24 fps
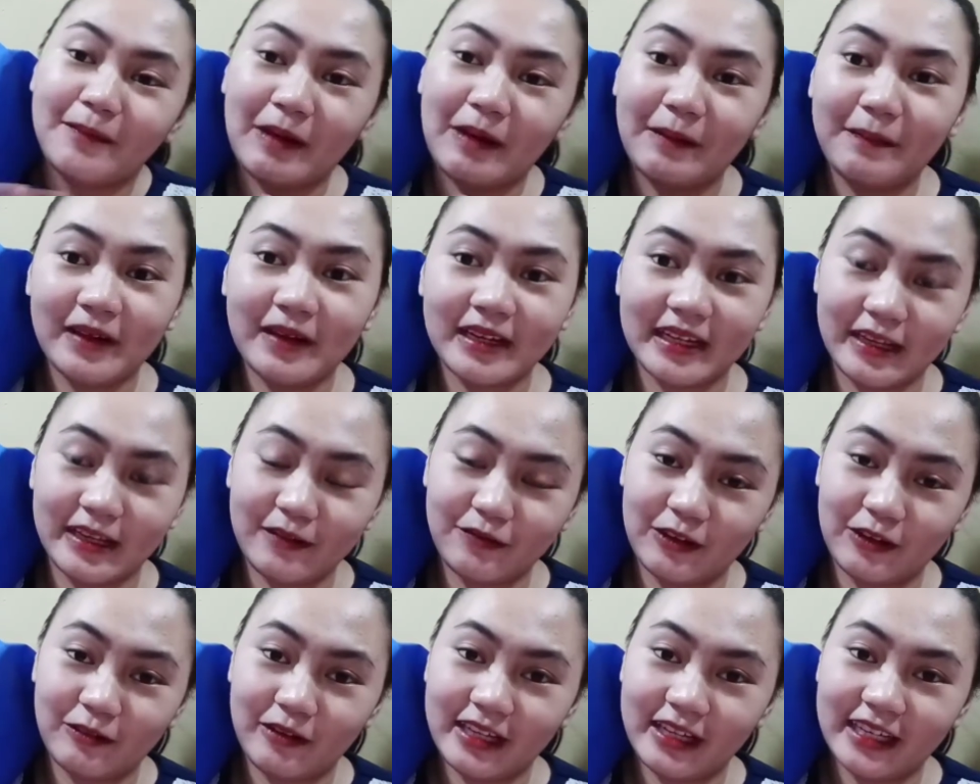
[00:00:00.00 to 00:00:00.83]

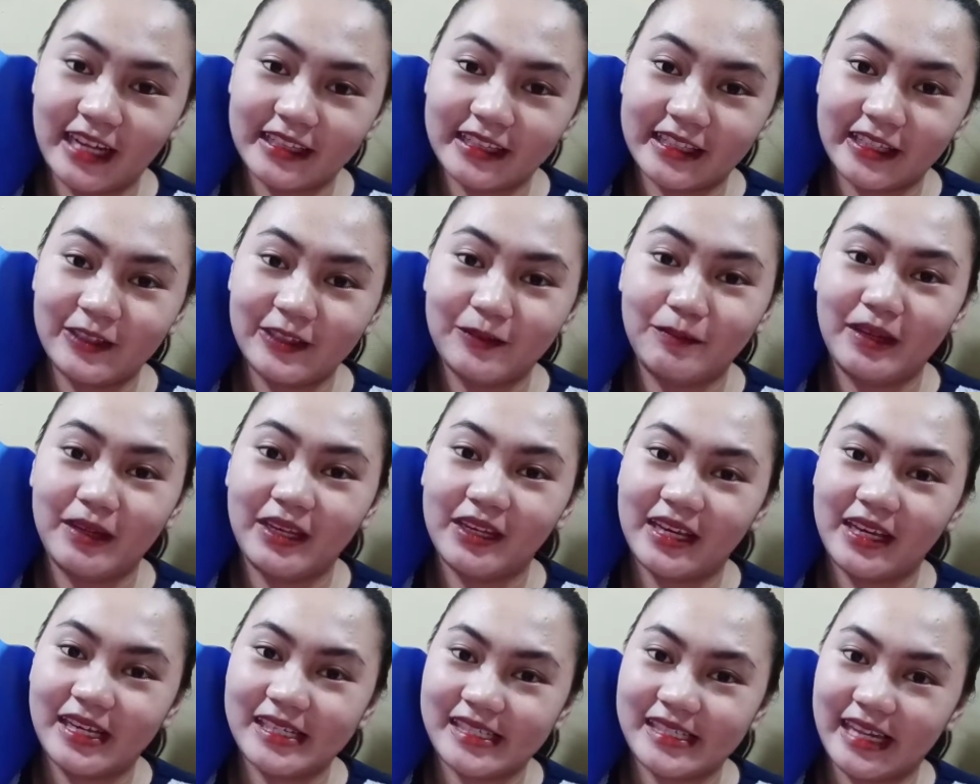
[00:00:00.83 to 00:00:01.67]
Papag-giveaway natin yung
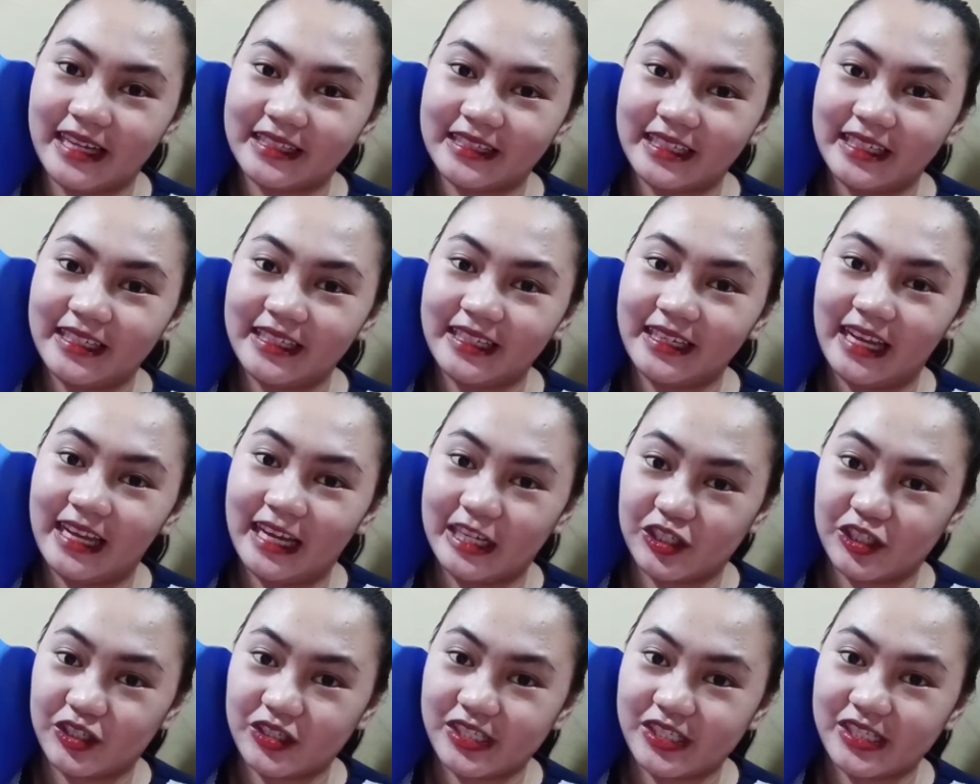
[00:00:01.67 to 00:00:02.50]
binigay sa atin ng
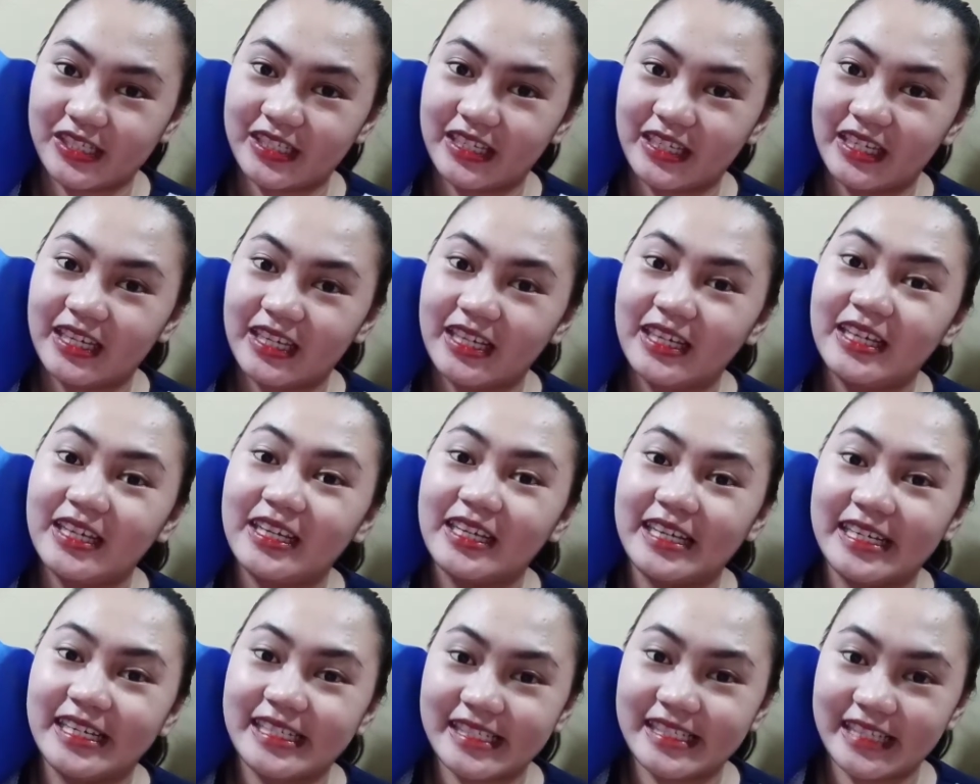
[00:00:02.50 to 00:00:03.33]
Lashes
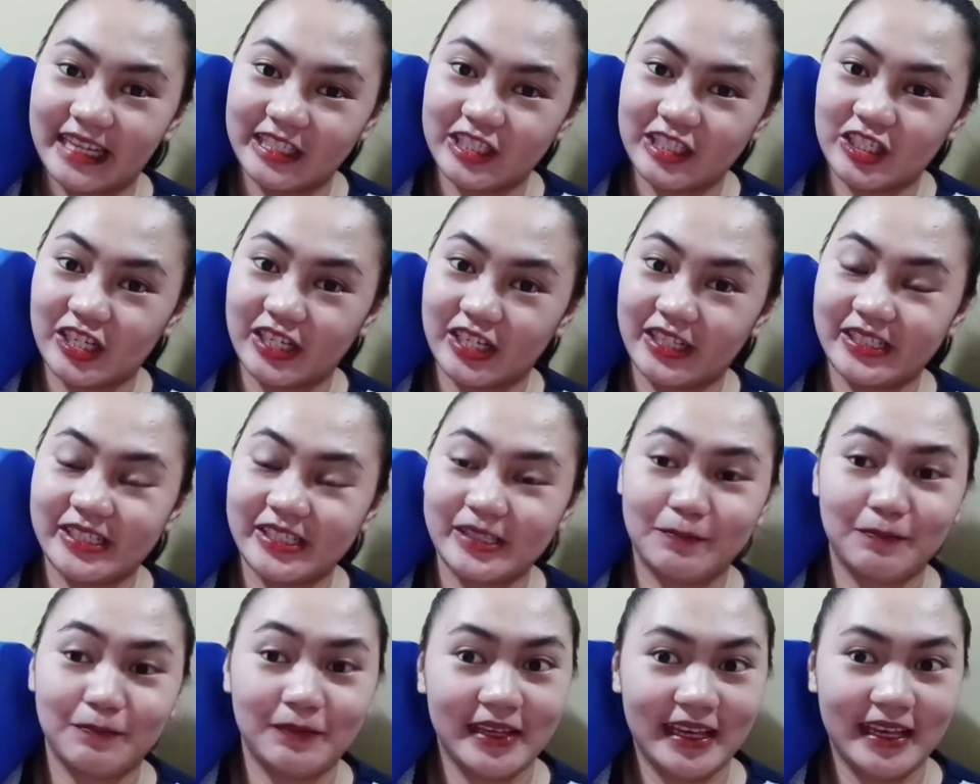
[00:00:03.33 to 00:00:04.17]

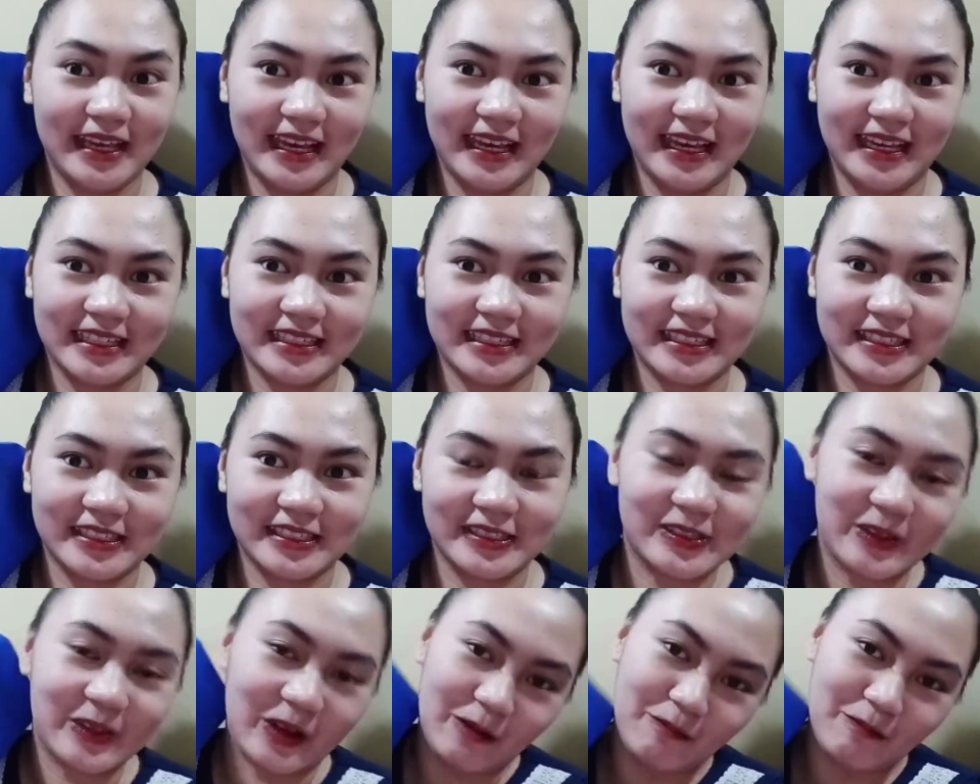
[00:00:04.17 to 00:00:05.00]
Essentials PH.
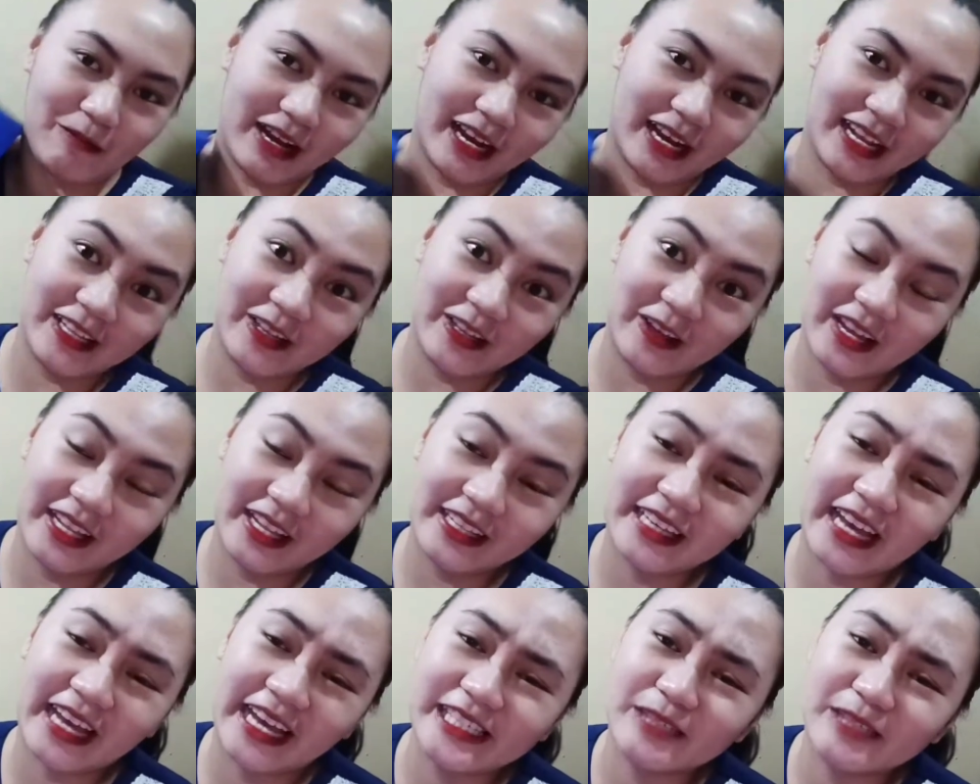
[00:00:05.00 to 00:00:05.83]
So abangan nyo
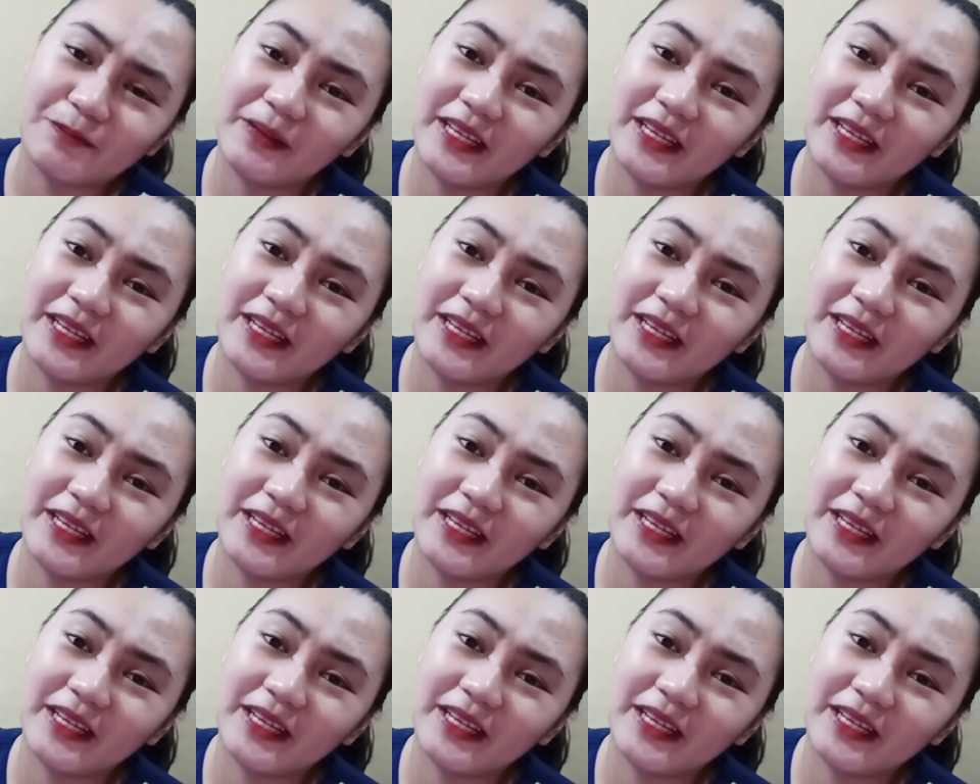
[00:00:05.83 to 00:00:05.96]
yan guys.